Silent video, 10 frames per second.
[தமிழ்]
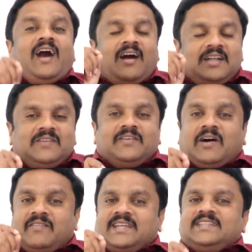ஆண்டவர்
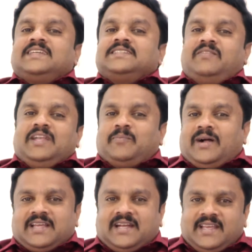அவருக்கு தந்த
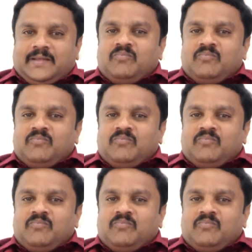வெளிப்பாடுகளை